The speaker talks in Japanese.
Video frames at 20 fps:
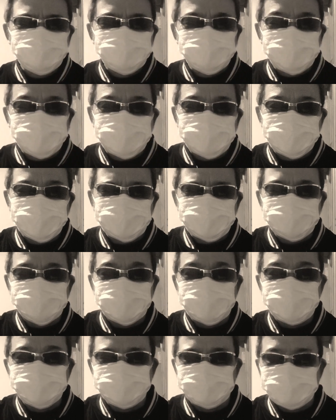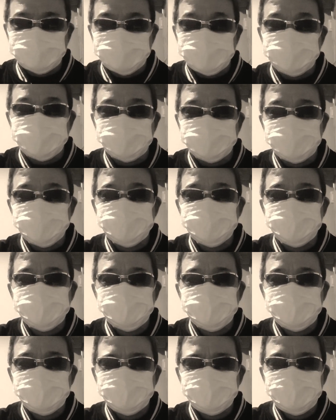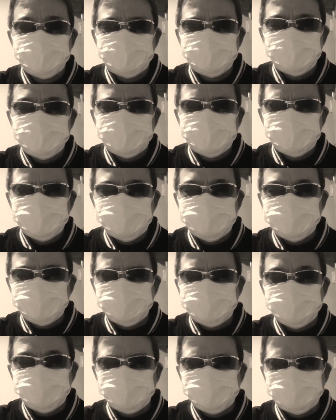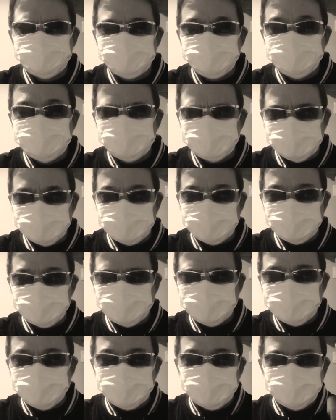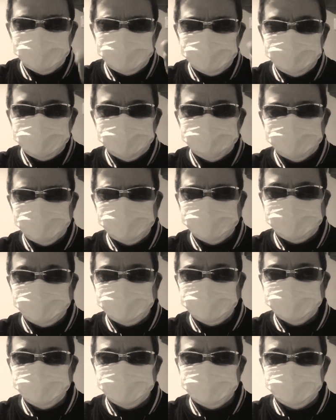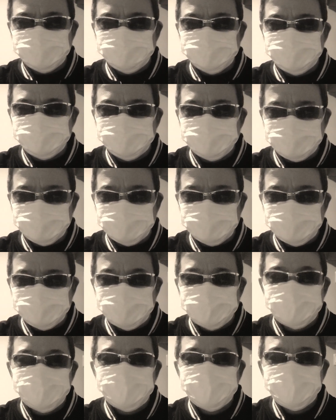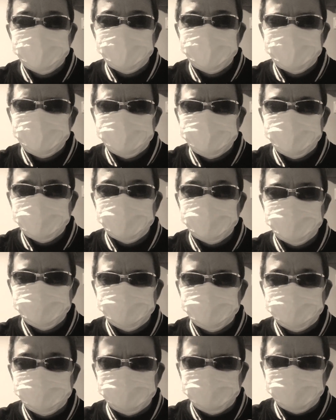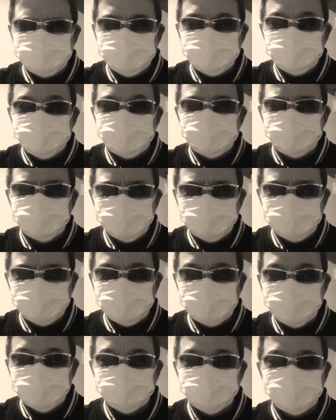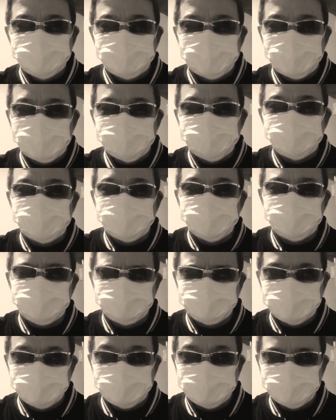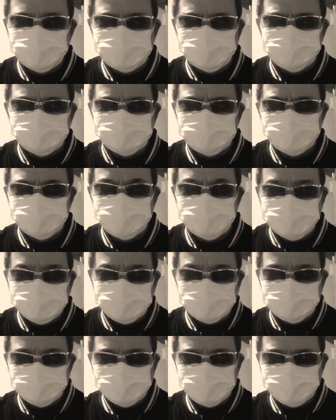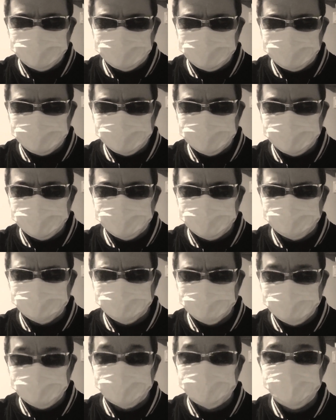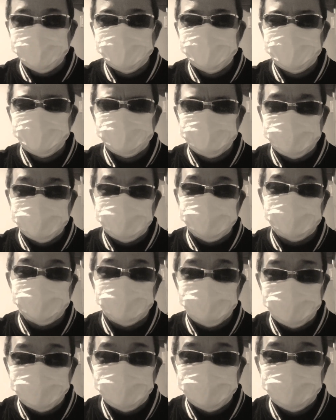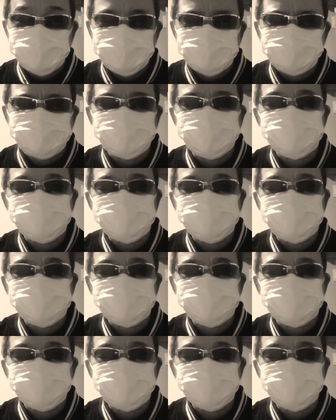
んのこと嫌いなわけじゃないんですよ D さんのことも好き A, A さん B さん C さんも好き全員のこと好きなんやけど俺にまあ害はないですからあの A さん B さん C さんも D さんもね